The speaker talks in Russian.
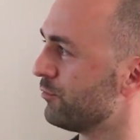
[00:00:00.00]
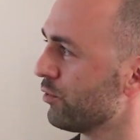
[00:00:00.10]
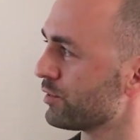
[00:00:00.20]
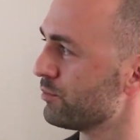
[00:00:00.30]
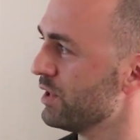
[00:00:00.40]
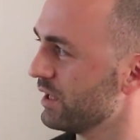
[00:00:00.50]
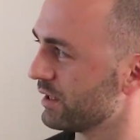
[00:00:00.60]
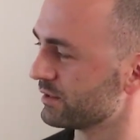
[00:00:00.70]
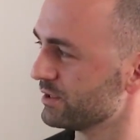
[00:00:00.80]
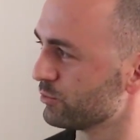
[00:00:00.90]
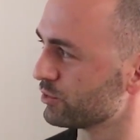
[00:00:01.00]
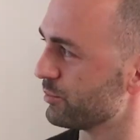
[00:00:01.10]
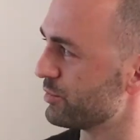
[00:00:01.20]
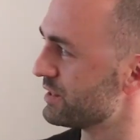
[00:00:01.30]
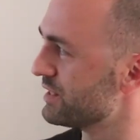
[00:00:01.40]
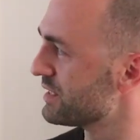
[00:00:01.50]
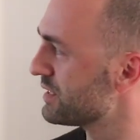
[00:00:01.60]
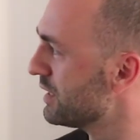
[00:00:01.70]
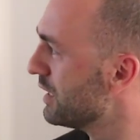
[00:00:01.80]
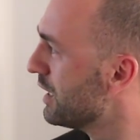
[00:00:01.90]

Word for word: форум, где можно присесть.